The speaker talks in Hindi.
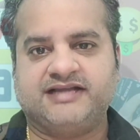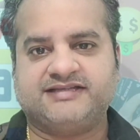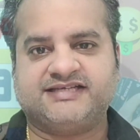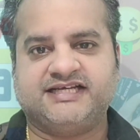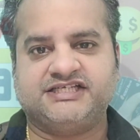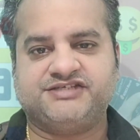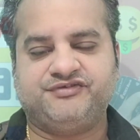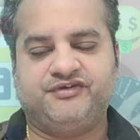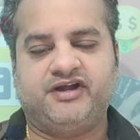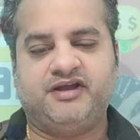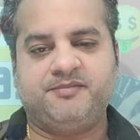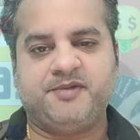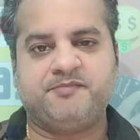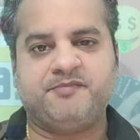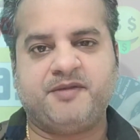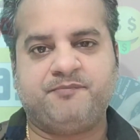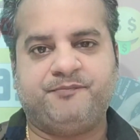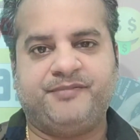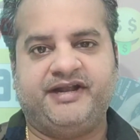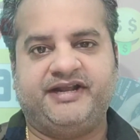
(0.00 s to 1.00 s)
आज के इस वीडियो में
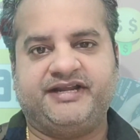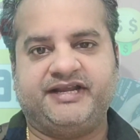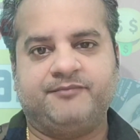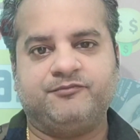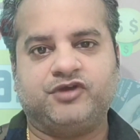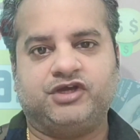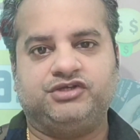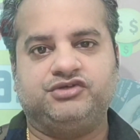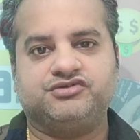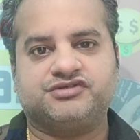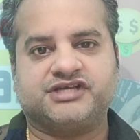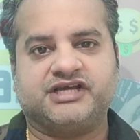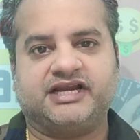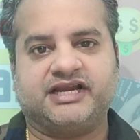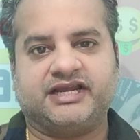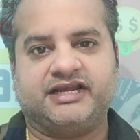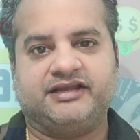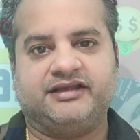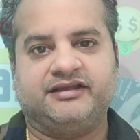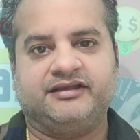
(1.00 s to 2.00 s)
मैं पेटीएम को यूज
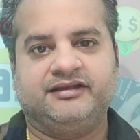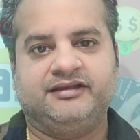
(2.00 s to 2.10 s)
करके